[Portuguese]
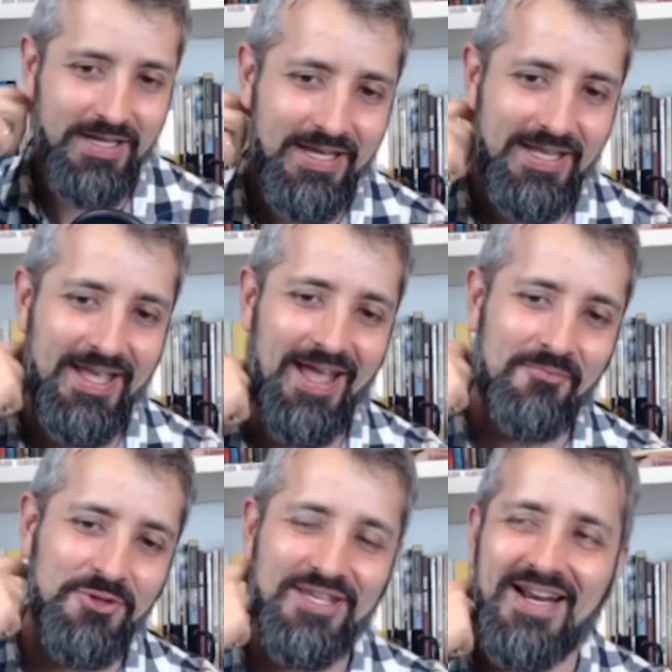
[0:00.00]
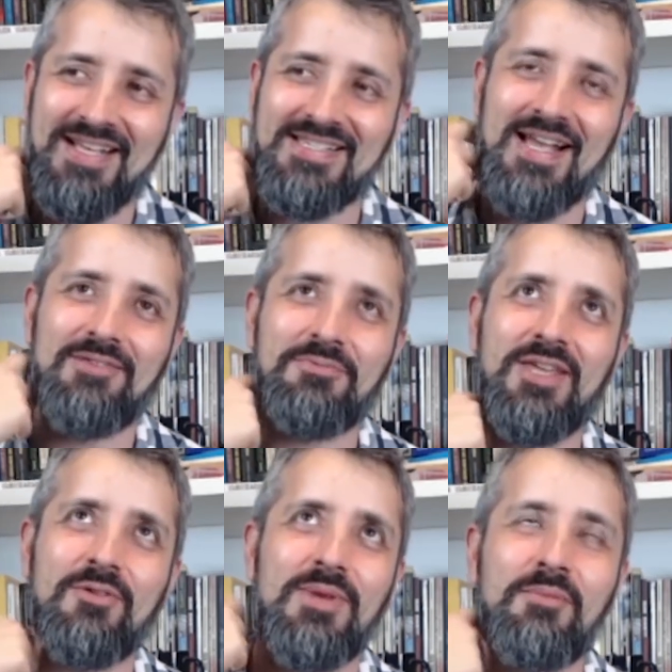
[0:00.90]
E é muito engraçado
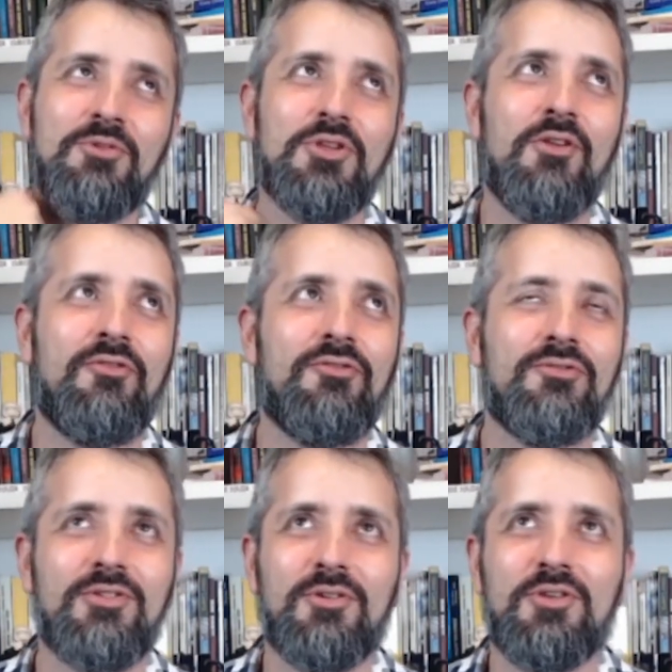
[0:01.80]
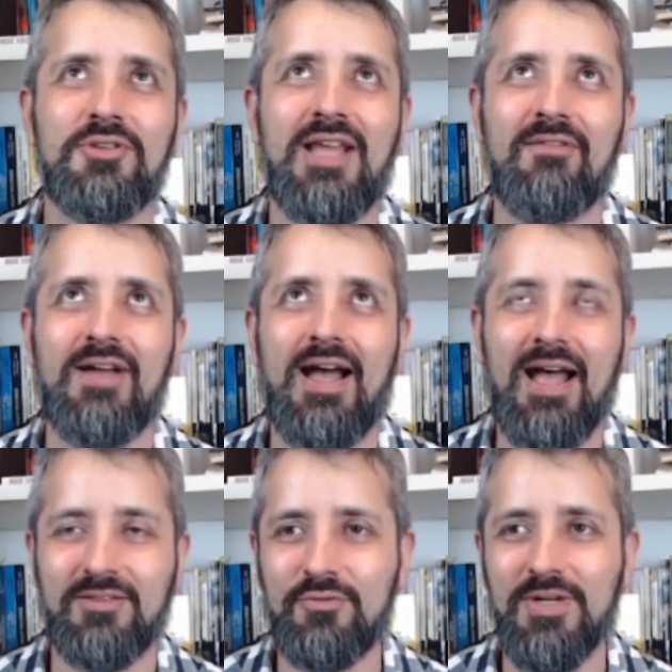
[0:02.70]
porque eu me lembro quando eu quando eu tava
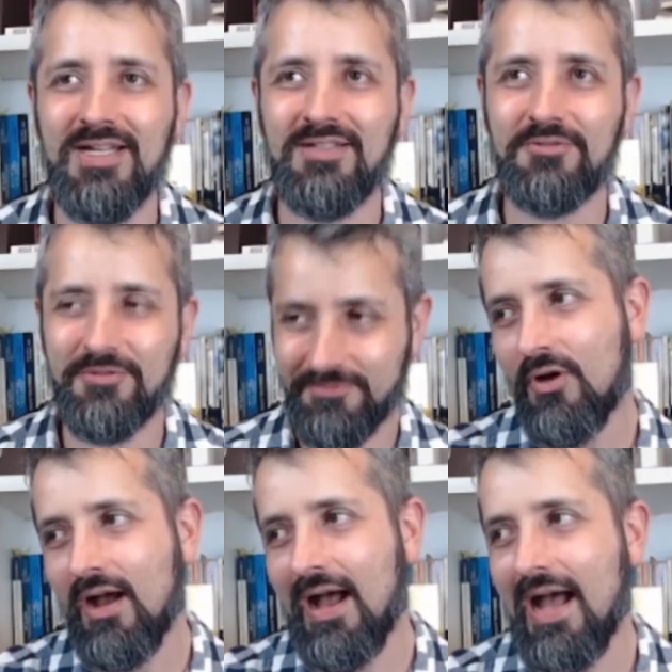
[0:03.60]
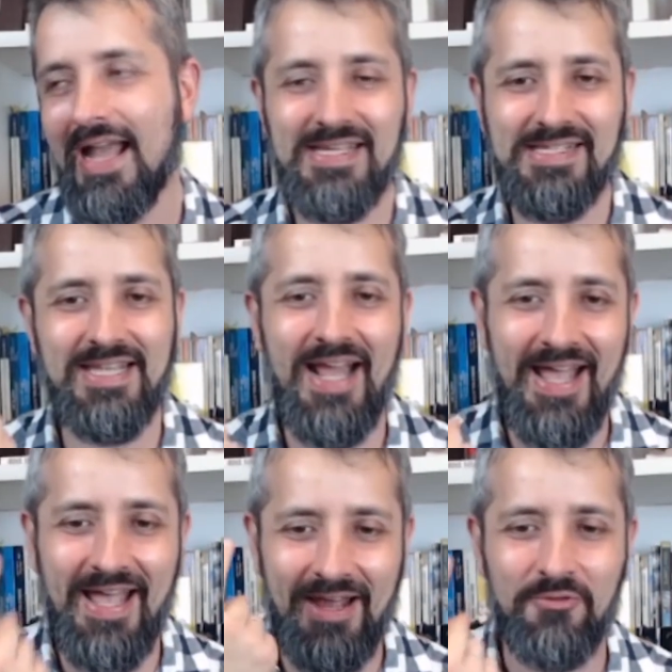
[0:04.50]
atuando, a, a
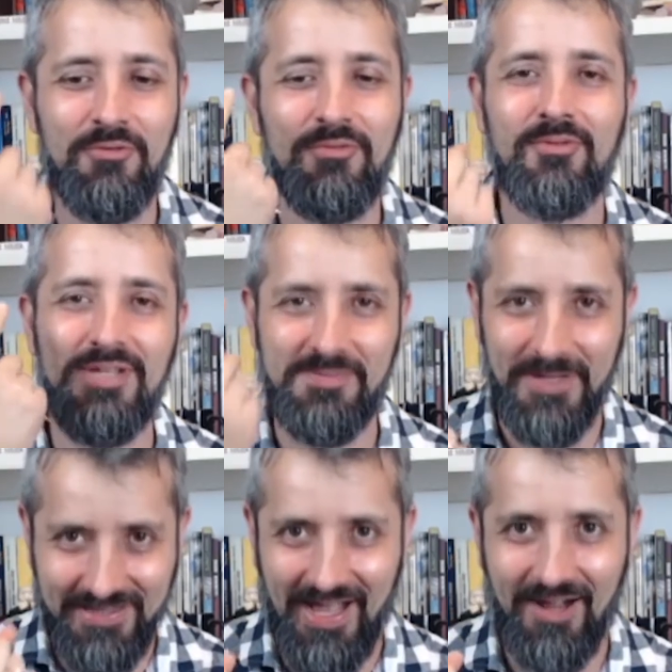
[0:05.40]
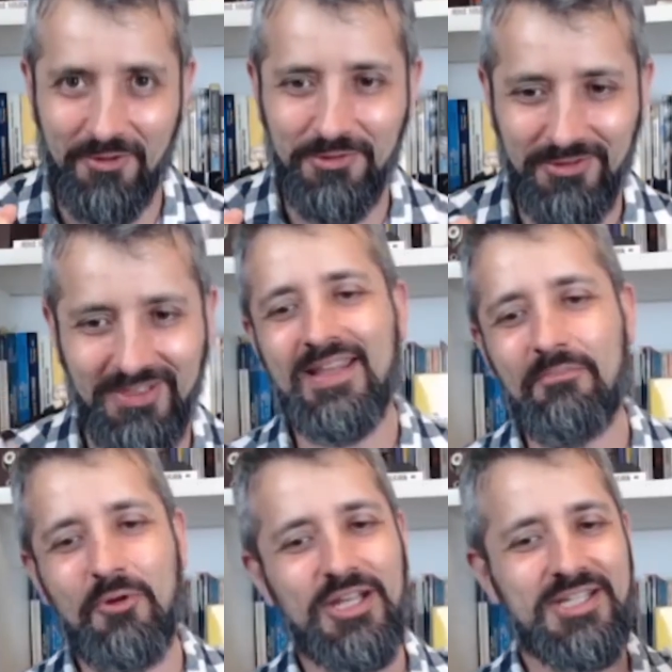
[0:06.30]
estreia era um espetáculo,
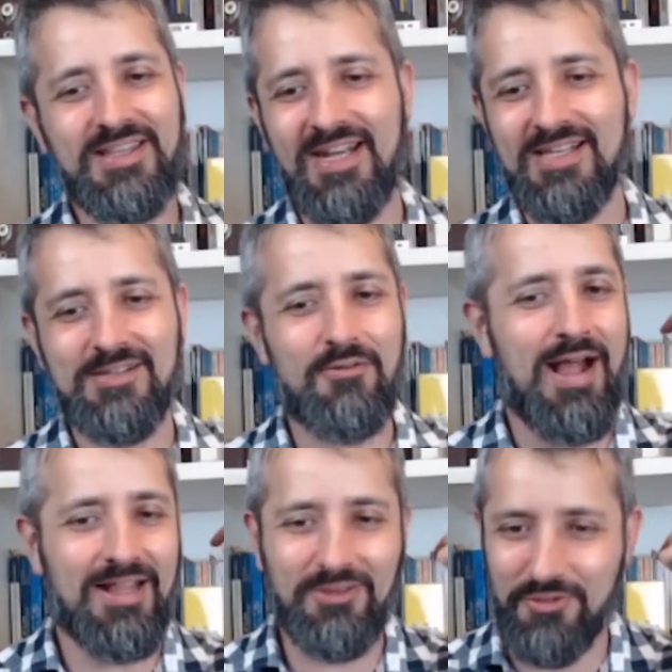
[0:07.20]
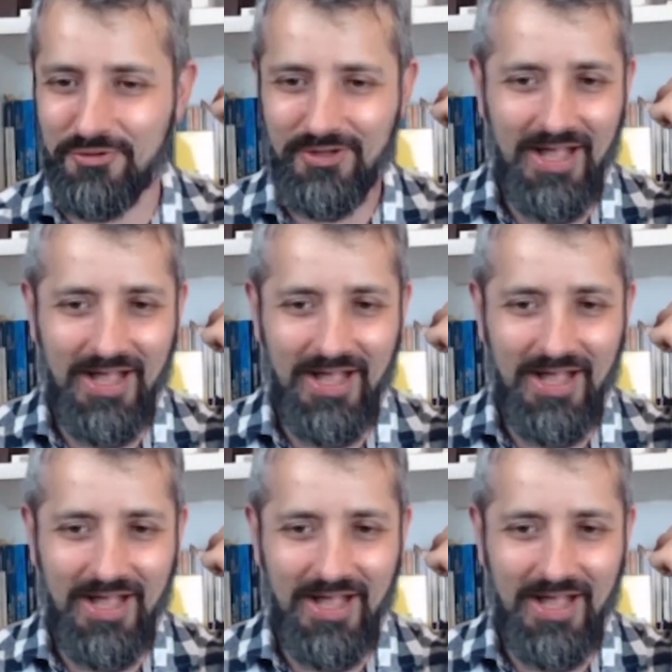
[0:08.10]
depois de três, quatro